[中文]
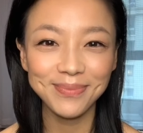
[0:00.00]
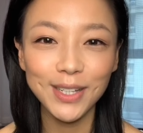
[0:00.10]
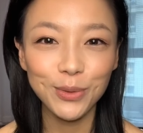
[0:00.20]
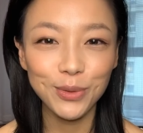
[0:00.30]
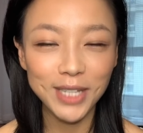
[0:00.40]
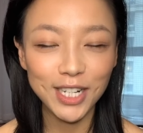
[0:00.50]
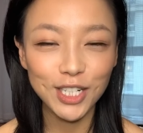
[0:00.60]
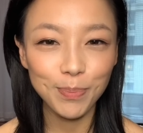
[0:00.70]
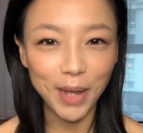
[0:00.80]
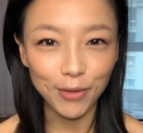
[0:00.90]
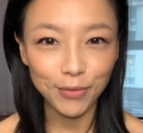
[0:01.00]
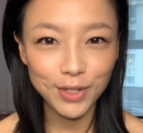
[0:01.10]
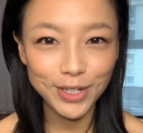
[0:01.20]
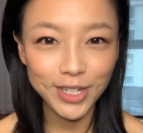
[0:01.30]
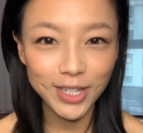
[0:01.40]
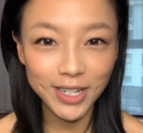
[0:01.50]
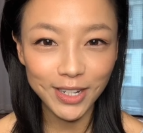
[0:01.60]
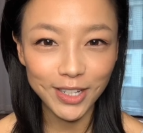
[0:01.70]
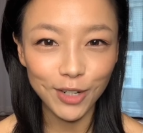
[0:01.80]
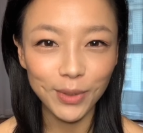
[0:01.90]
瑜伽是1%的
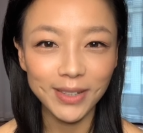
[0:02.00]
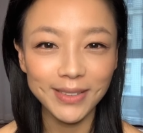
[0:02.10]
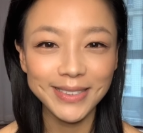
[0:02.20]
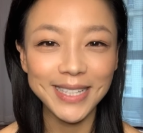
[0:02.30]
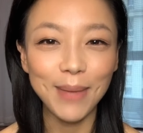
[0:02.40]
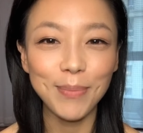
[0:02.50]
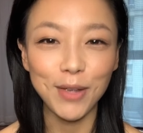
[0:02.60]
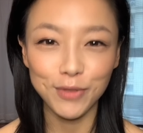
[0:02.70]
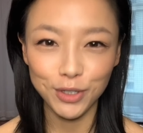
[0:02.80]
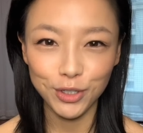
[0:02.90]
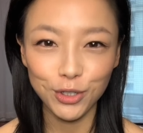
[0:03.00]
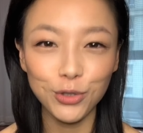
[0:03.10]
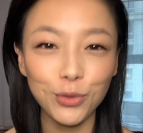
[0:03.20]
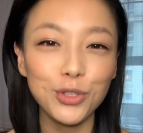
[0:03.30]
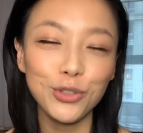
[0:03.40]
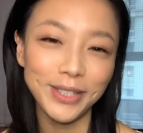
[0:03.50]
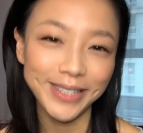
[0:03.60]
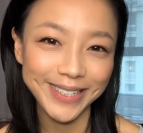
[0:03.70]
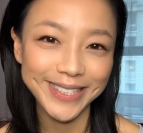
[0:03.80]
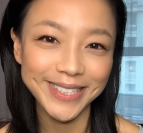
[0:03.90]
理论加99%的
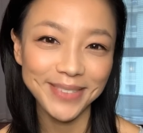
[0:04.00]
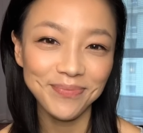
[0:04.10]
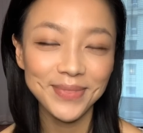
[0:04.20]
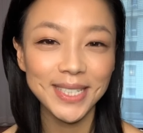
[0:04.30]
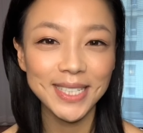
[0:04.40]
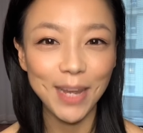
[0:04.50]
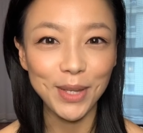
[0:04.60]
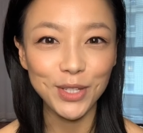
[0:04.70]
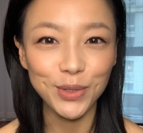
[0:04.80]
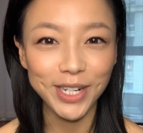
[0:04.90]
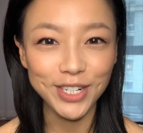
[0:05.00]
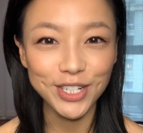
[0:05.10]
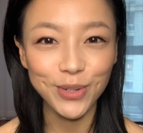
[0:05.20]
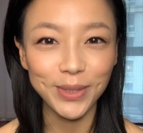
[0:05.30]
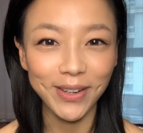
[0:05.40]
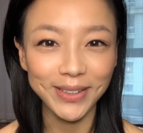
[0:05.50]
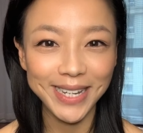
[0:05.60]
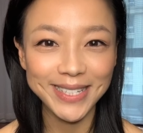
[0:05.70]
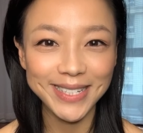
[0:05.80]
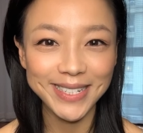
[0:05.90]
练习。下面就跟着我到
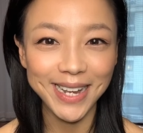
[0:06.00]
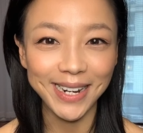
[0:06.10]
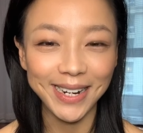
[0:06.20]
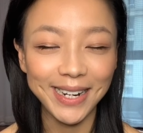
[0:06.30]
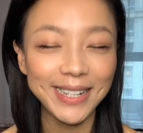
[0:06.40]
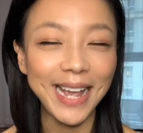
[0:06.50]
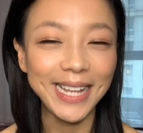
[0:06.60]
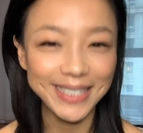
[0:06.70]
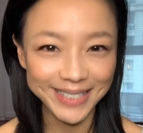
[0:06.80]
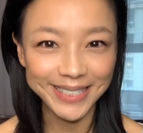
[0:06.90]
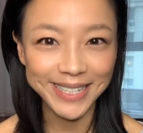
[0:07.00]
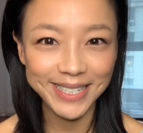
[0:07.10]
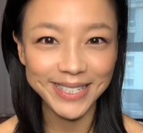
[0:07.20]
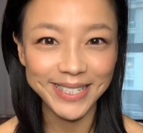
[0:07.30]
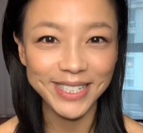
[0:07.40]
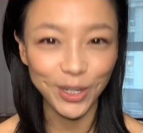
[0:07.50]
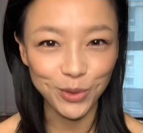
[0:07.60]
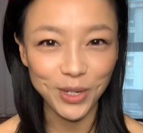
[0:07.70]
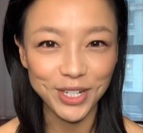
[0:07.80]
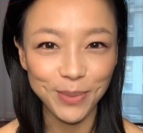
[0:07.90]
垫子上来一起练习上
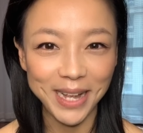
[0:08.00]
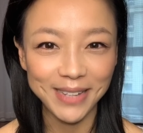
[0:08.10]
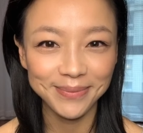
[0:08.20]
拳式吧。